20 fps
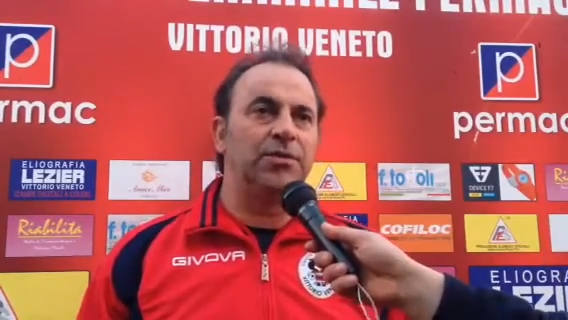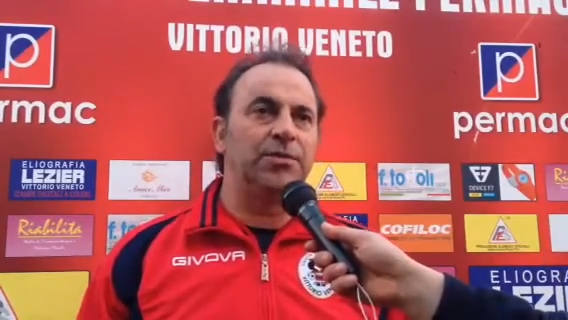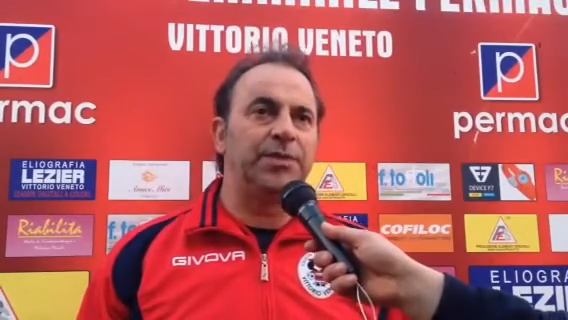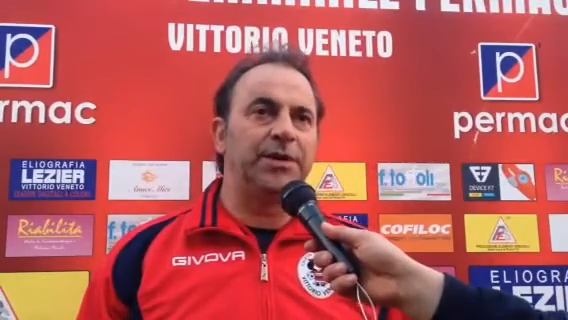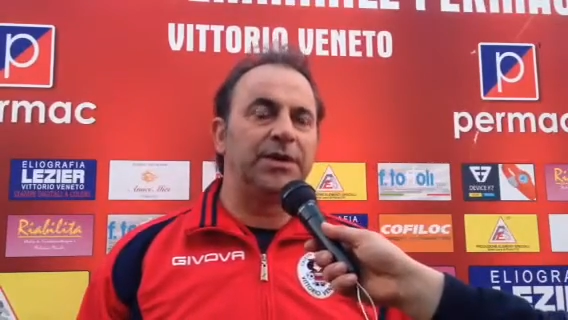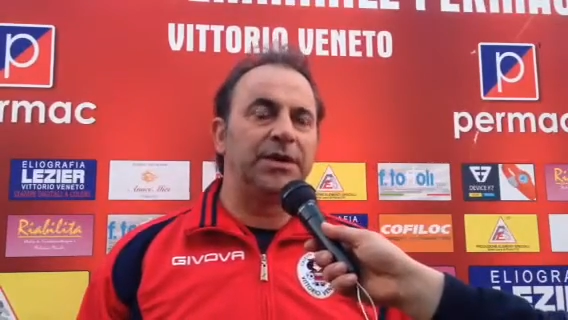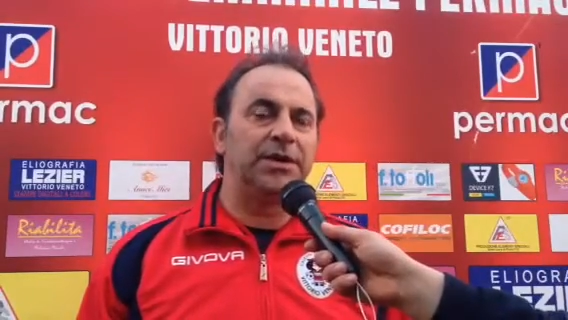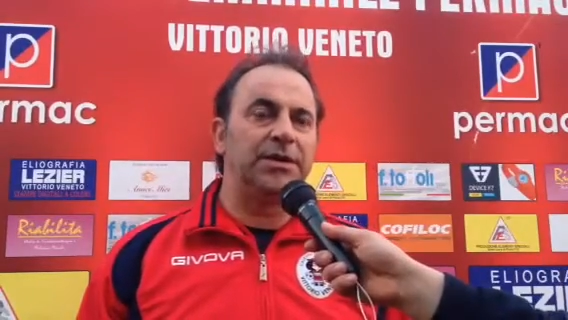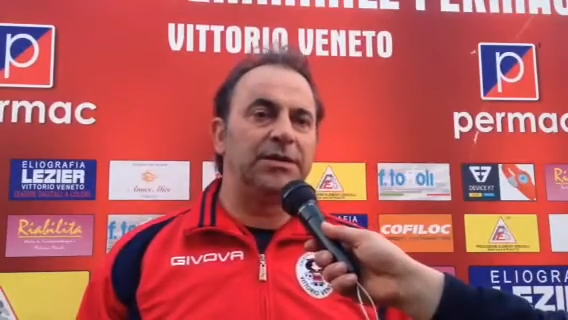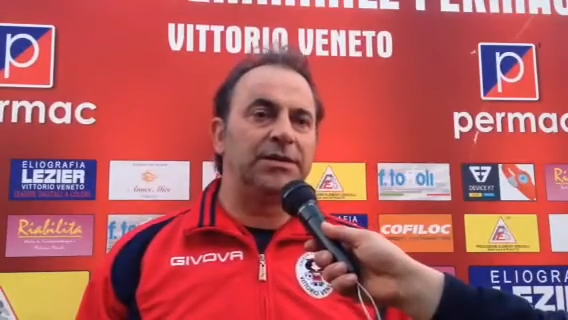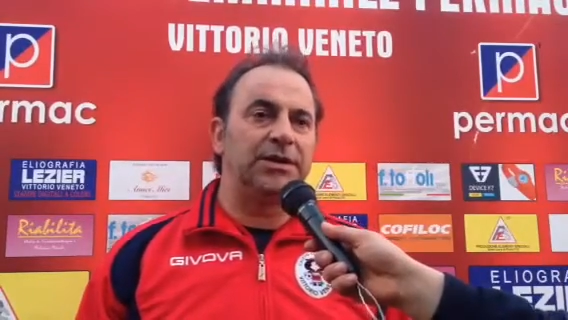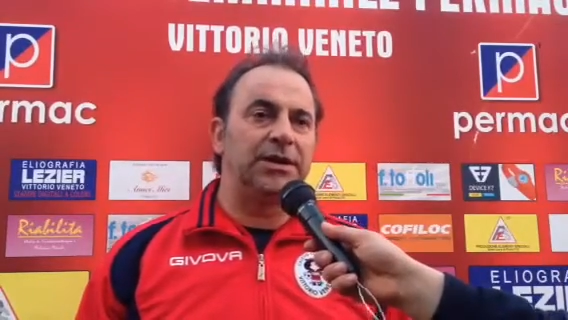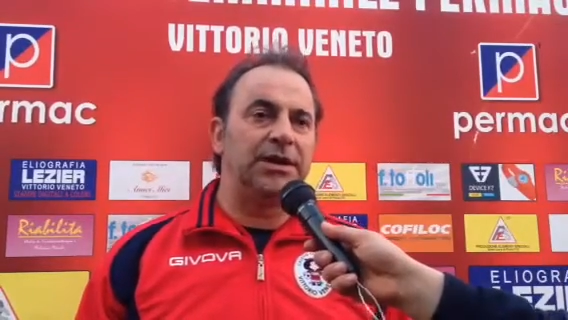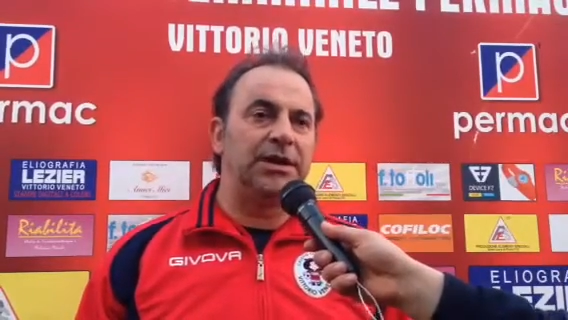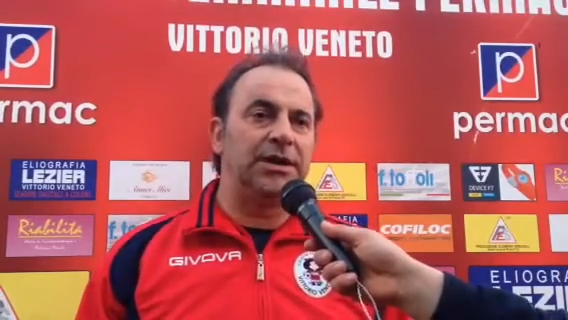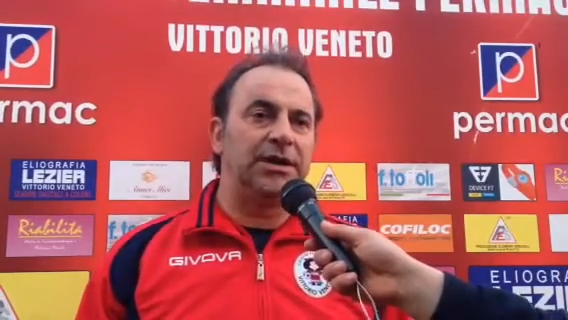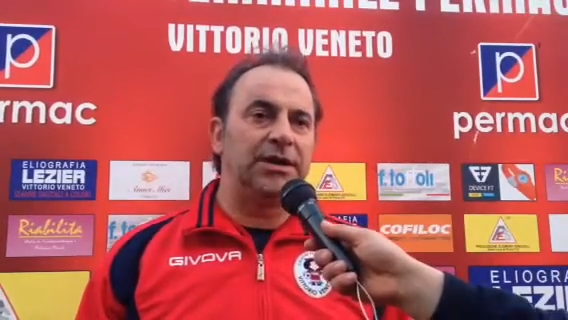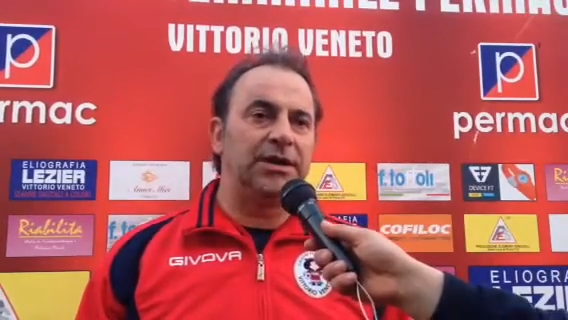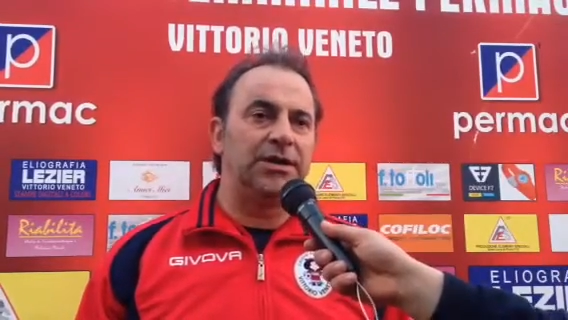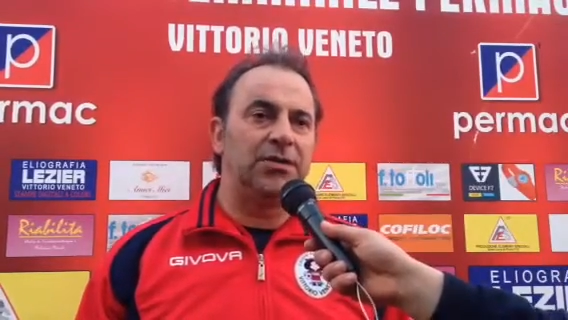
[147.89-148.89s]
per
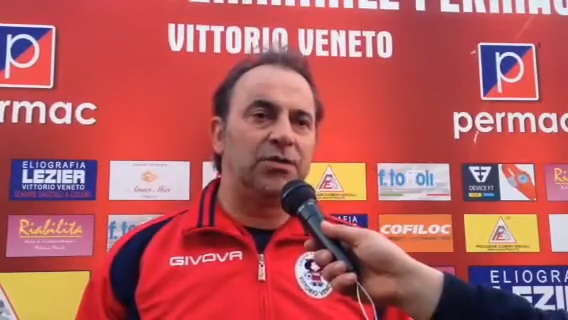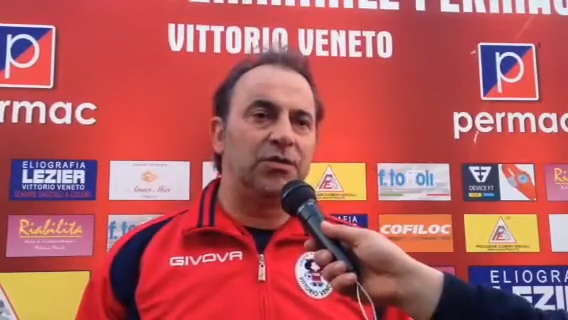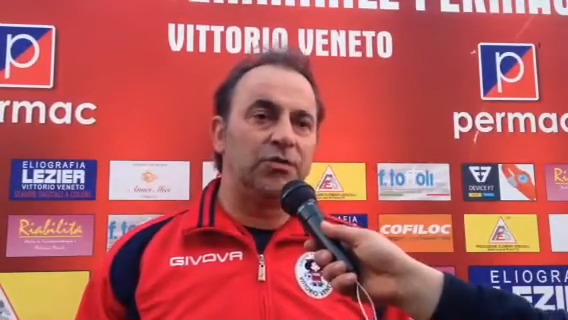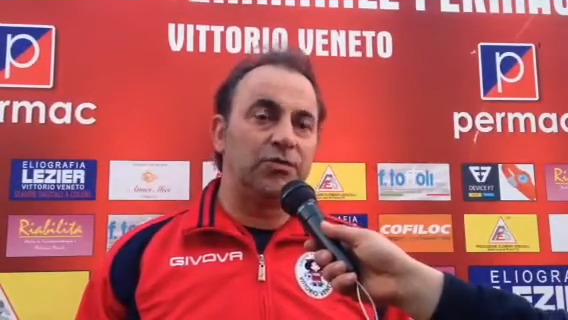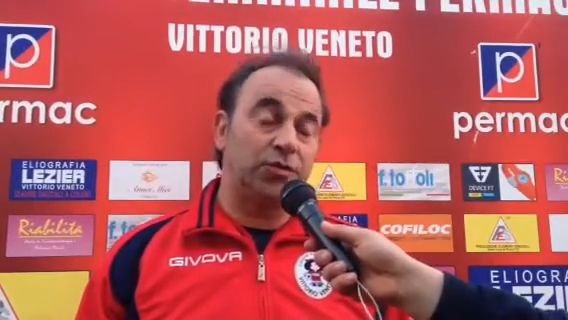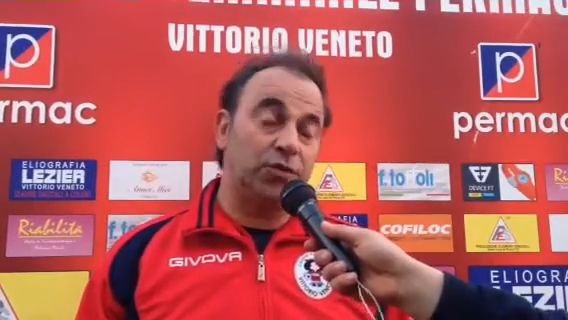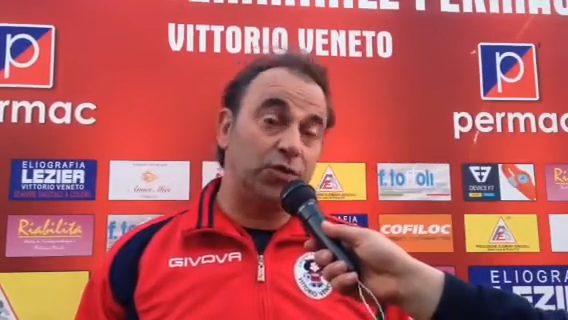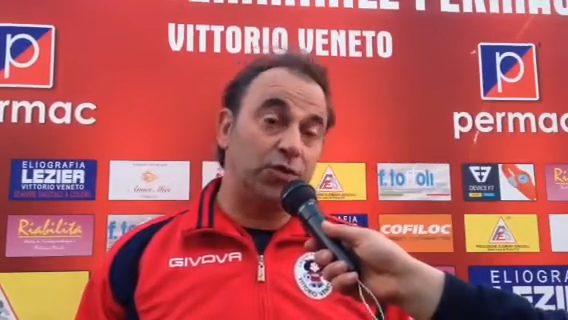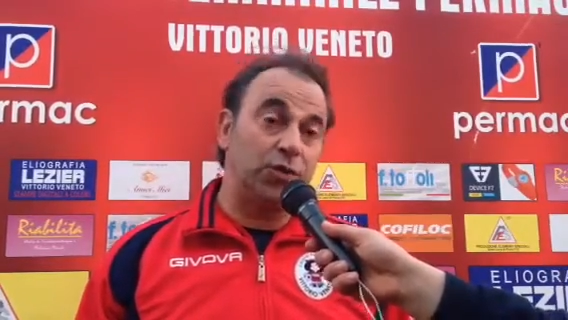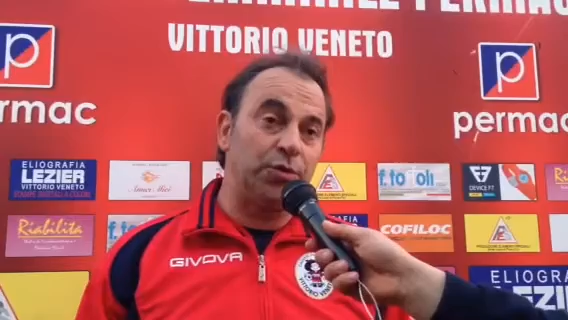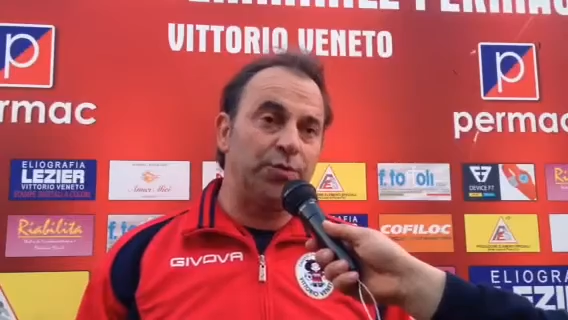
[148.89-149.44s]
tenere contro